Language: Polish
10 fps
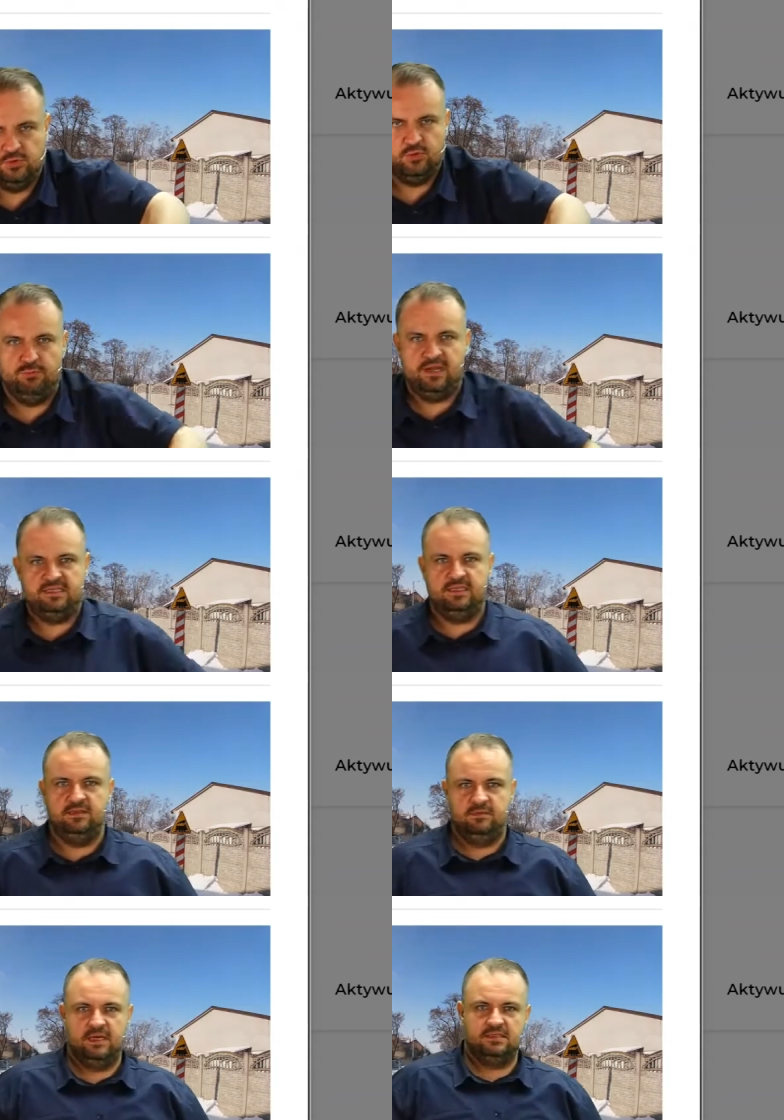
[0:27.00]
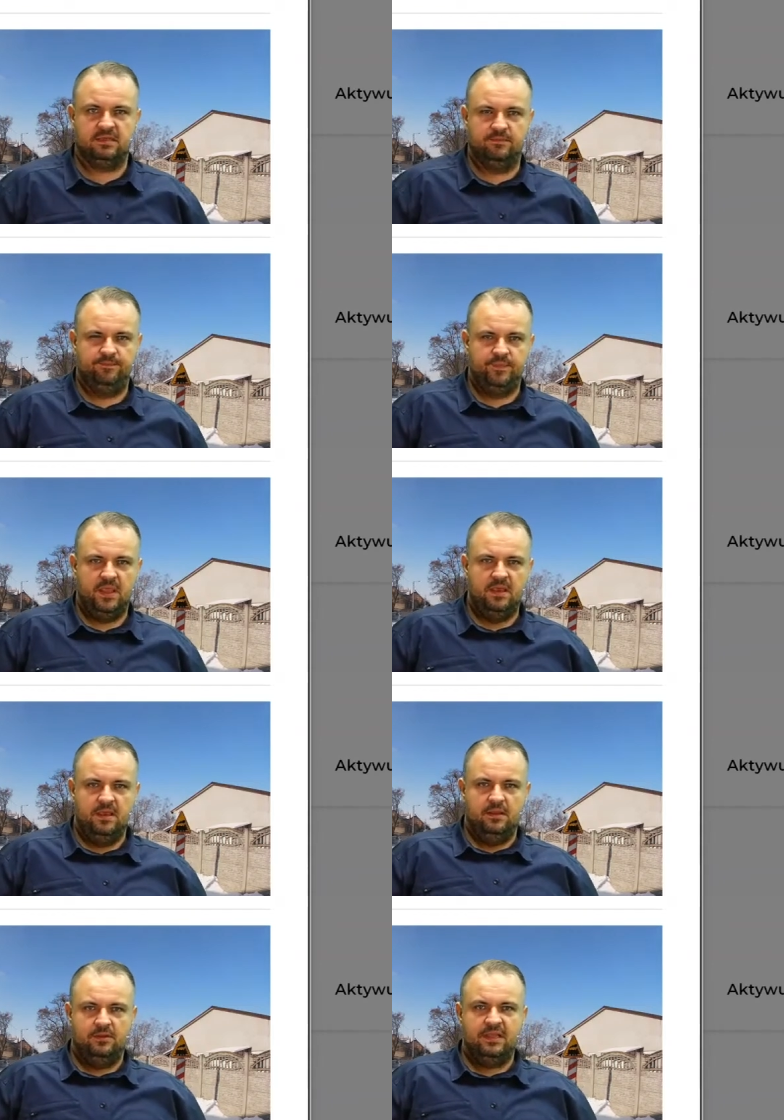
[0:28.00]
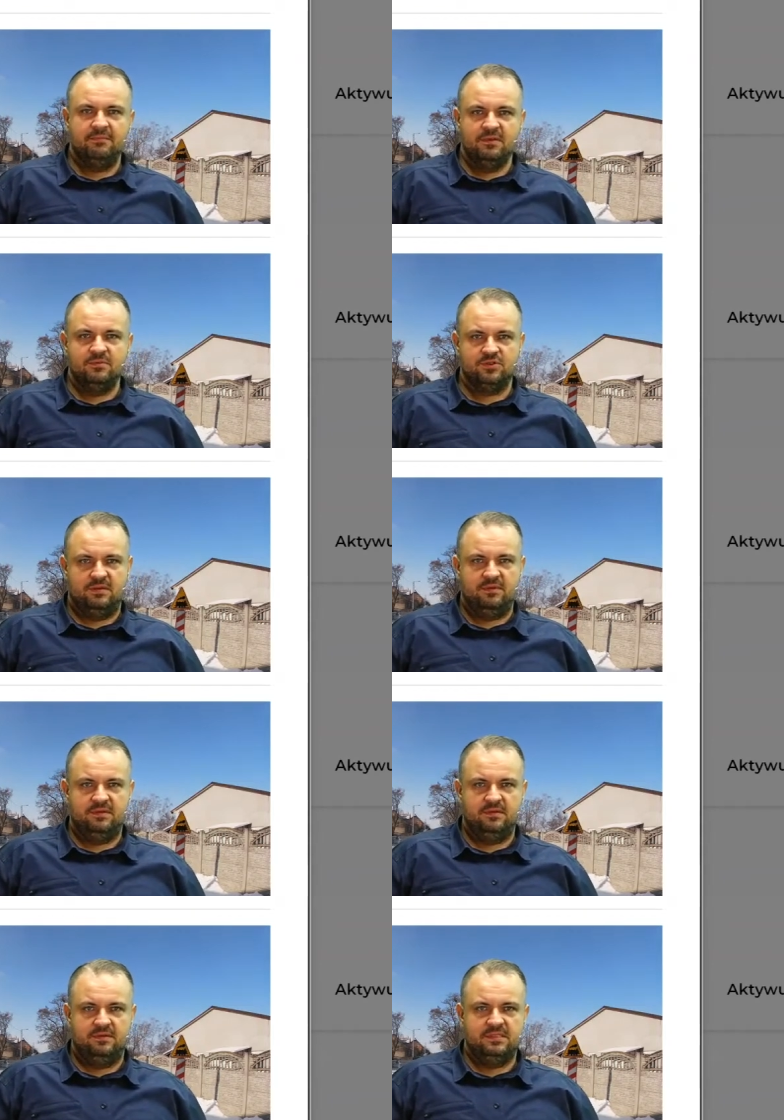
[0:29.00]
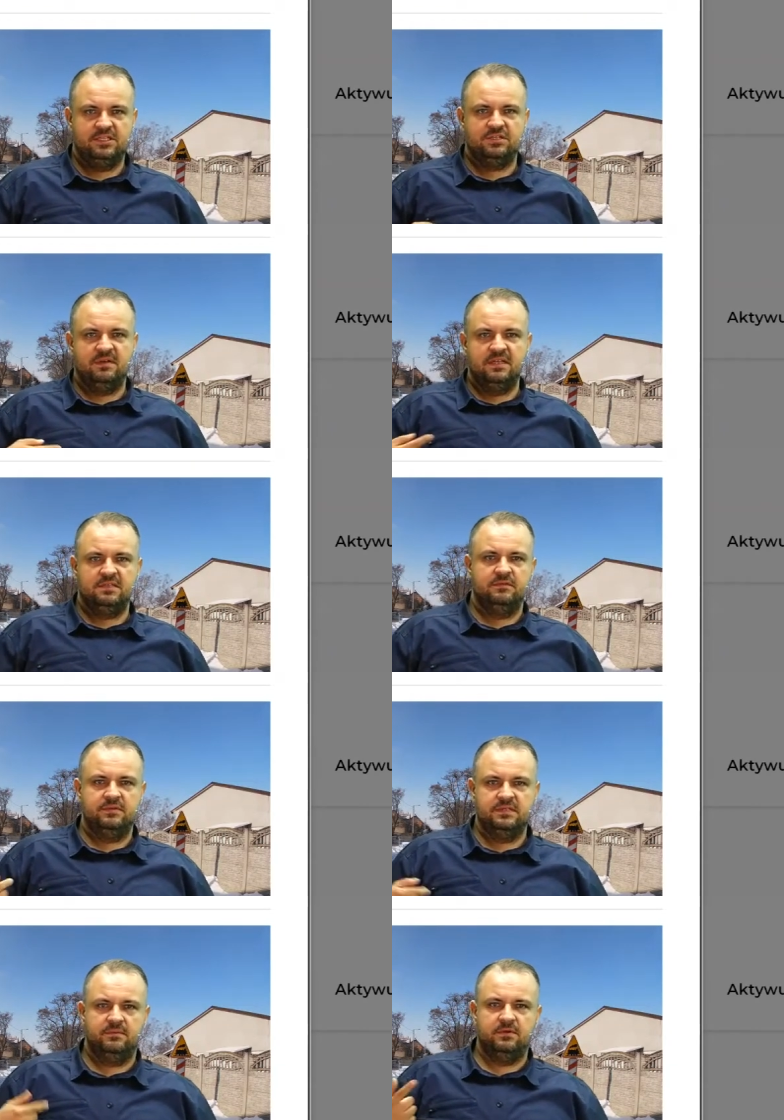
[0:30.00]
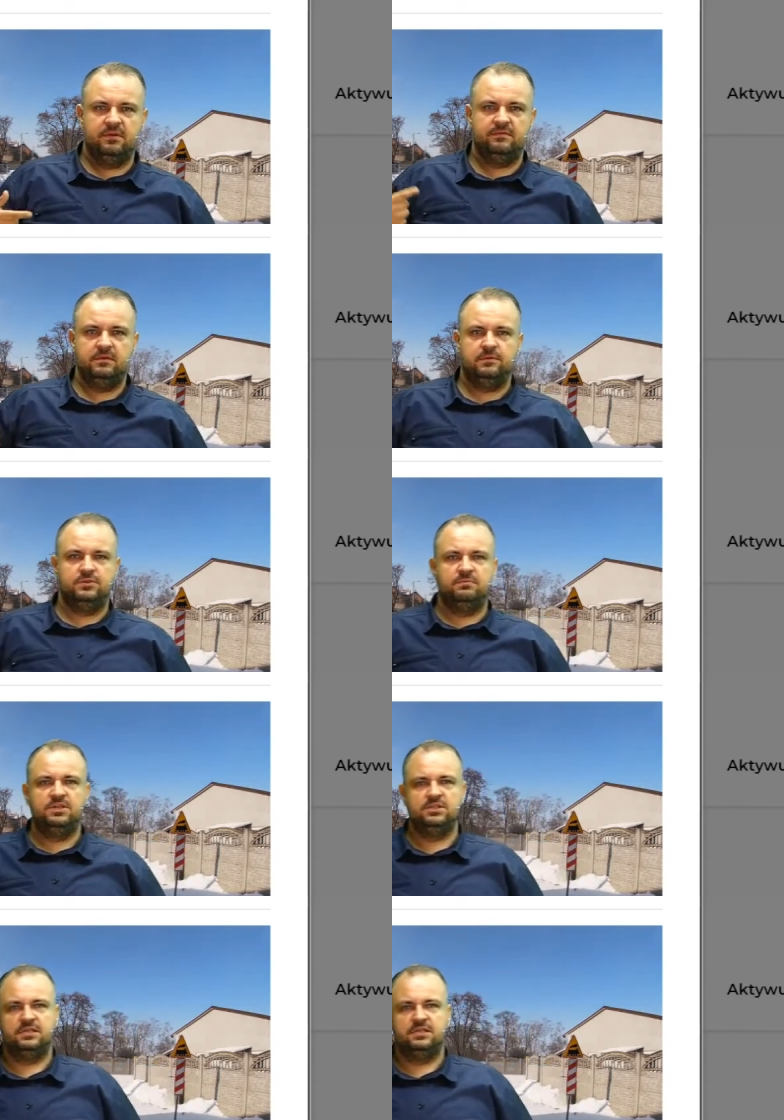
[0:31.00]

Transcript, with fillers: do słupka z jedną kreską. To tam nie możemy. Zatrzymanie znowu jest zabronione w odległości mniejszej